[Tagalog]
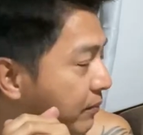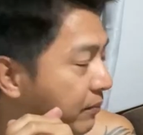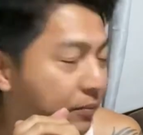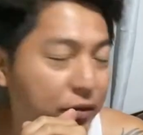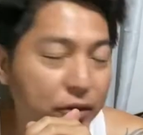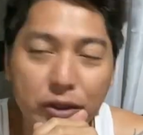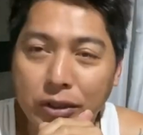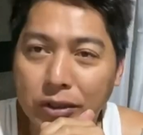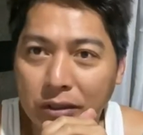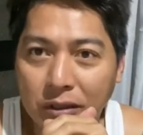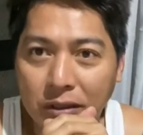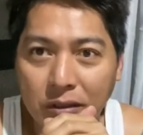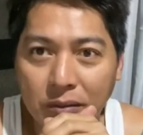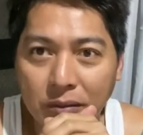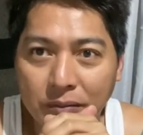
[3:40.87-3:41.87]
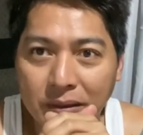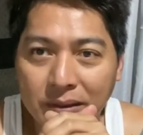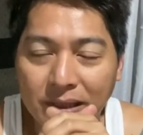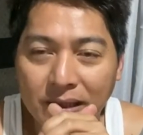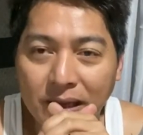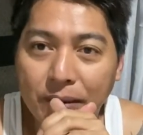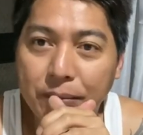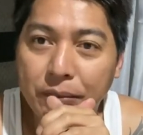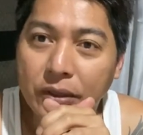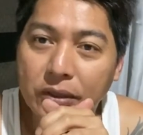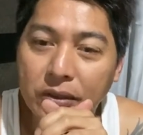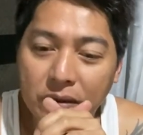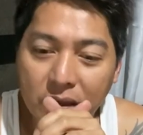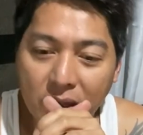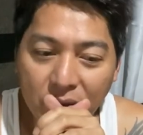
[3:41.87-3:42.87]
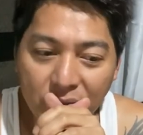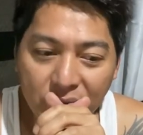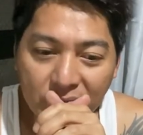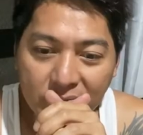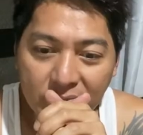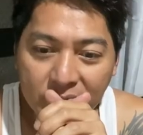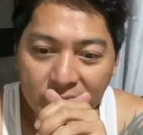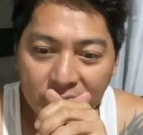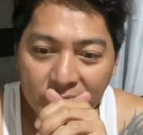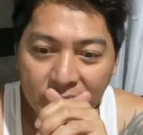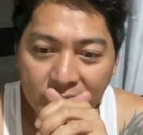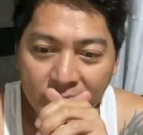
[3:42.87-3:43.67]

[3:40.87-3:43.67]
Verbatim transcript: For sure, matagal po itong gawin.